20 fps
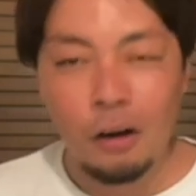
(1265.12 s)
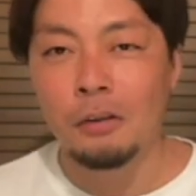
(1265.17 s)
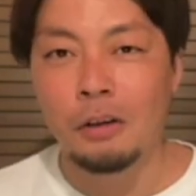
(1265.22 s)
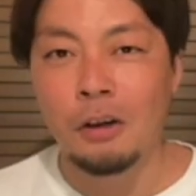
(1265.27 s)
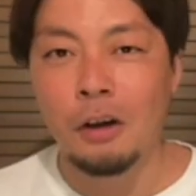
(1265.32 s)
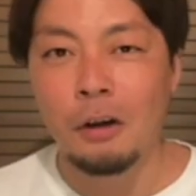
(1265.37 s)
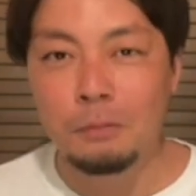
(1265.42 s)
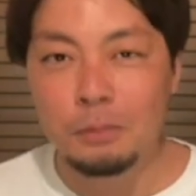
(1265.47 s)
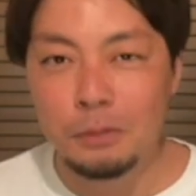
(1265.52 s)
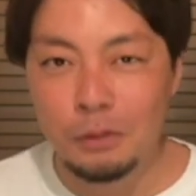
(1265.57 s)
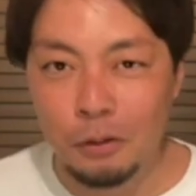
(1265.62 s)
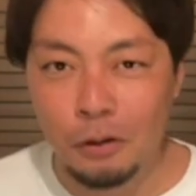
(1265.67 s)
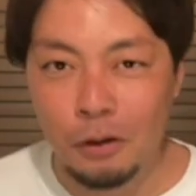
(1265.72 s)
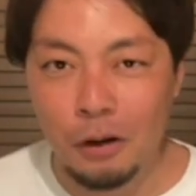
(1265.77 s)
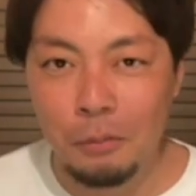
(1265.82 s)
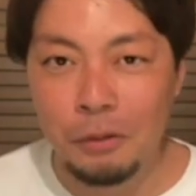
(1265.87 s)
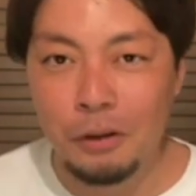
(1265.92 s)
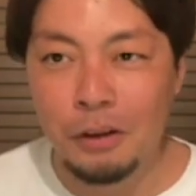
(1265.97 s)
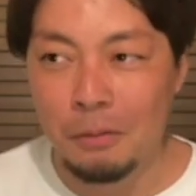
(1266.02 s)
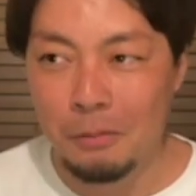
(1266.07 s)
キャンプ
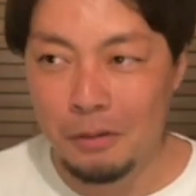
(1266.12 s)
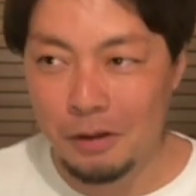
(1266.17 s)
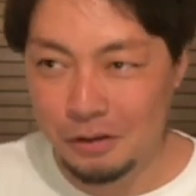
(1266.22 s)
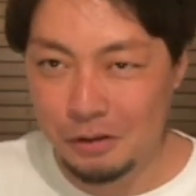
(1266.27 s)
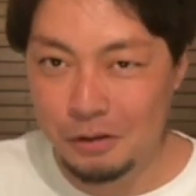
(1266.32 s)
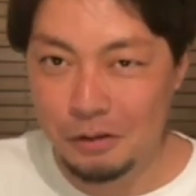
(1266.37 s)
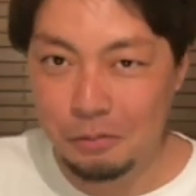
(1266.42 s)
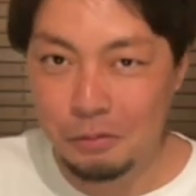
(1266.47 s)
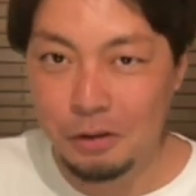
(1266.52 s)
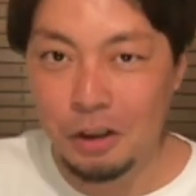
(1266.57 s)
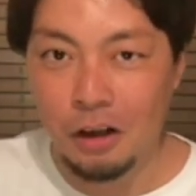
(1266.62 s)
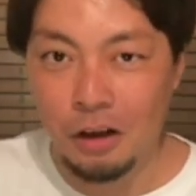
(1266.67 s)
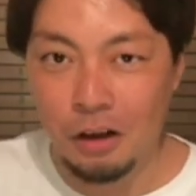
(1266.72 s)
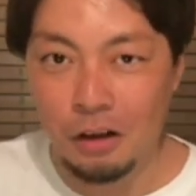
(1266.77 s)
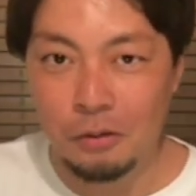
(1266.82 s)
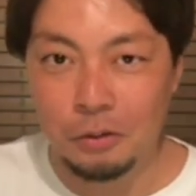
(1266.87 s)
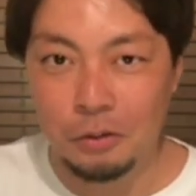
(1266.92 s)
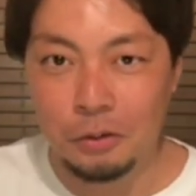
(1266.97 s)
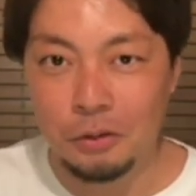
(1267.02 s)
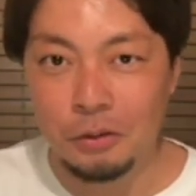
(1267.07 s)
動画見てます、みた
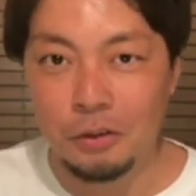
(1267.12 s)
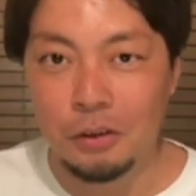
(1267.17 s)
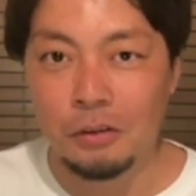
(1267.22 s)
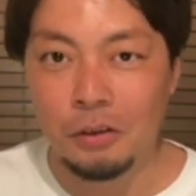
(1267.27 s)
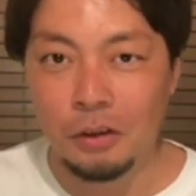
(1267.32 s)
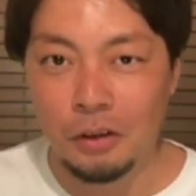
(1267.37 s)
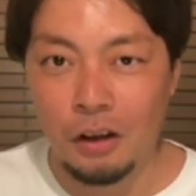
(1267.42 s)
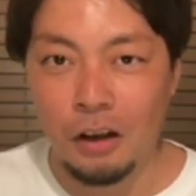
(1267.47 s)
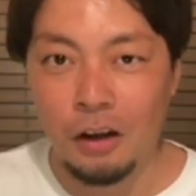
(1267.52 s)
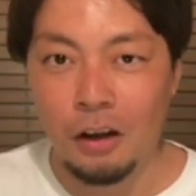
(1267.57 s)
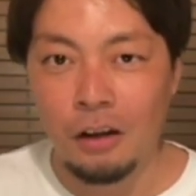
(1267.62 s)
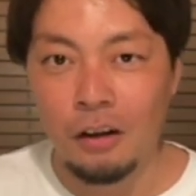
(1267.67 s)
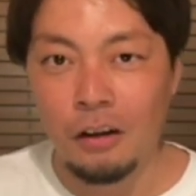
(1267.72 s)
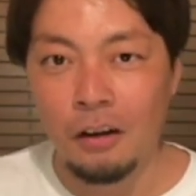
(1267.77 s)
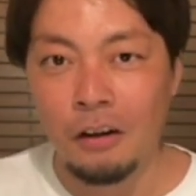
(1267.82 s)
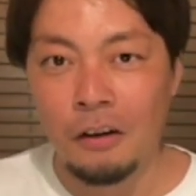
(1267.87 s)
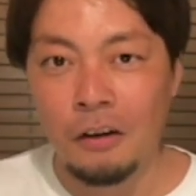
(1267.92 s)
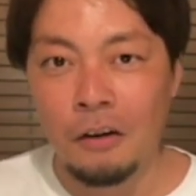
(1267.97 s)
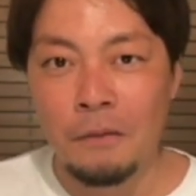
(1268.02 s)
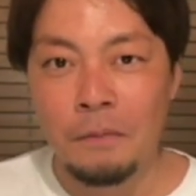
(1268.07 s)
いなこと言ってくれ
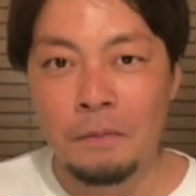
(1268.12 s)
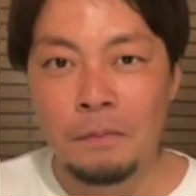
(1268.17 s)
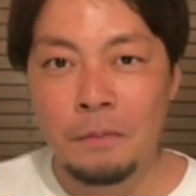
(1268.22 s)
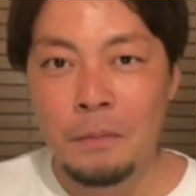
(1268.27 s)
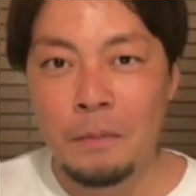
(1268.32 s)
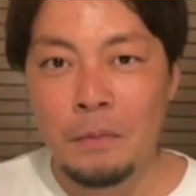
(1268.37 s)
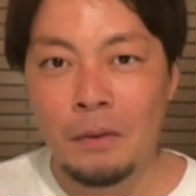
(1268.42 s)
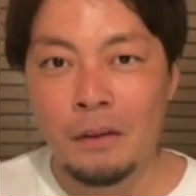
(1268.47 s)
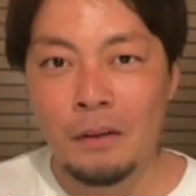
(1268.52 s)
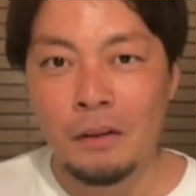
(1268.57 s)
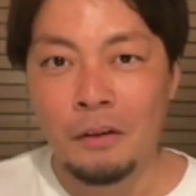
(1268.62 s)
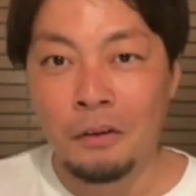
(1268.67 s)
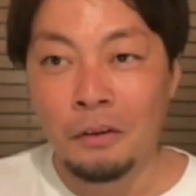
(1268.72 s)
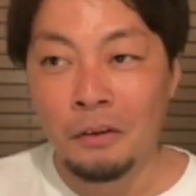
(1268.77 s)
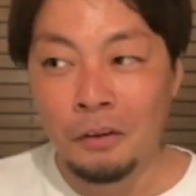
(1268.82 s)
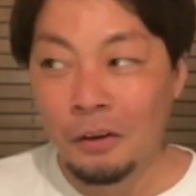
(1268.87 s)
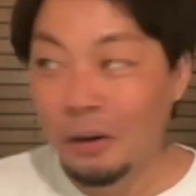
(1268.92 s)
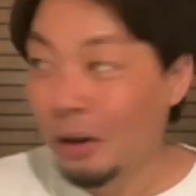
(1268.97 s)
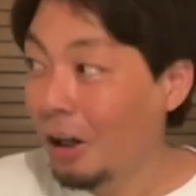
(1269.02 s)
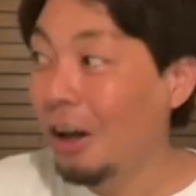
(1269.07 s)

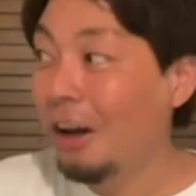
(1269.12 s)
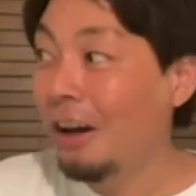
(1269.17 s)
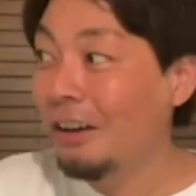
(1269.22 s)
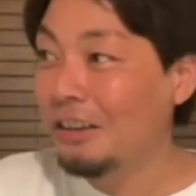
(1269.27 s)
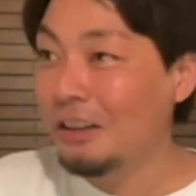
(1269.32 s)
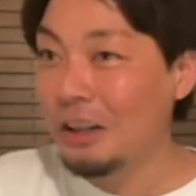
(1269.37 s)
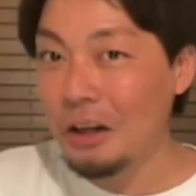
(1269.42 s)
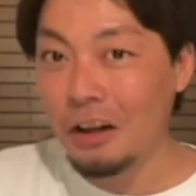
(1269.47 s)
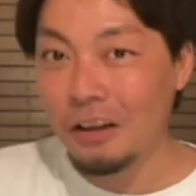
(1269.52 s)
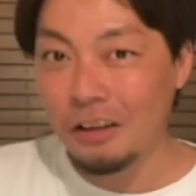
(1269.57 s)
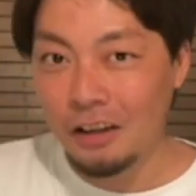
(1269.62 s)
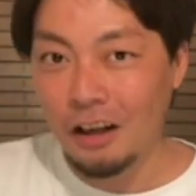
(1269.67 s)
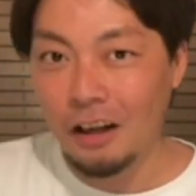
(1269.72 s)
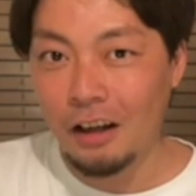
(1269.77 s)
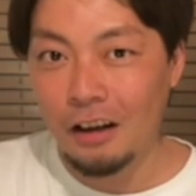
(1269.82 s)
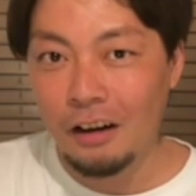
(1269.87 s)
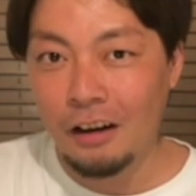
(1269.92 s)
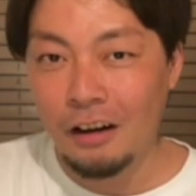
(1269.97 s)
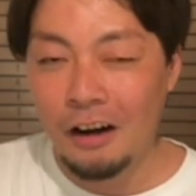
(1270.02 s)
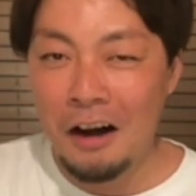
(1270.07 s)
て。ってなっ
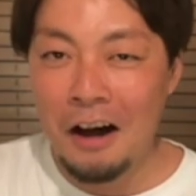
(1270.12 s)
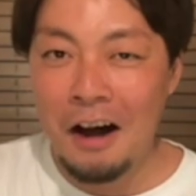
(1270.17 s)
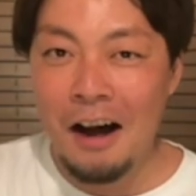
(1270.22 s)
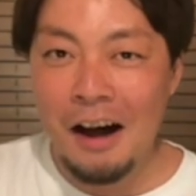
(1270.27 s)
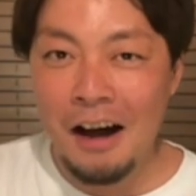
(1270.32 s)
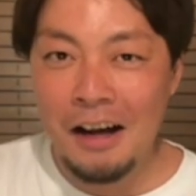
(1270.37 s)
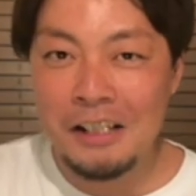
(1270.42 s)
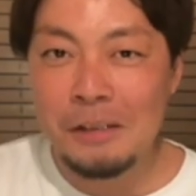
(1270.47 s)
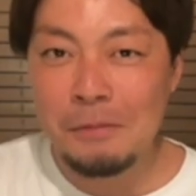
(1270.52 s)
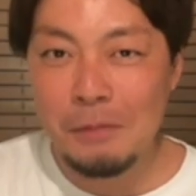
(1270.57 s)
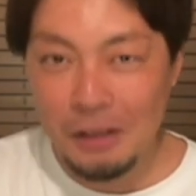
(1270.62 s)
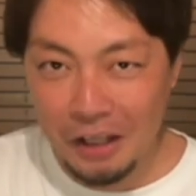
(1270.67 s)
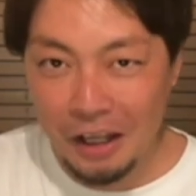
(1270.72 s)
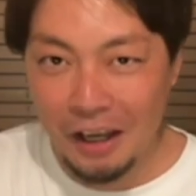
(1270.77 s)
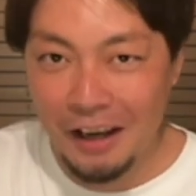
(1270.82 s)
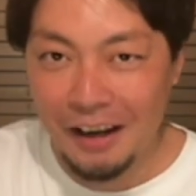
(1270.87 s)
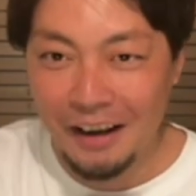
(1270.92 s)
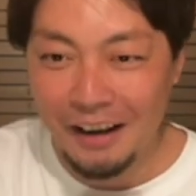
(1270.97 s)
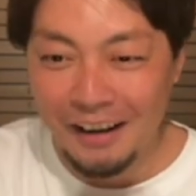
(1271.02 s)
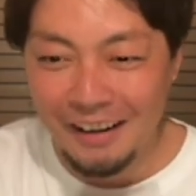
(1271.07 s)
て。初めて。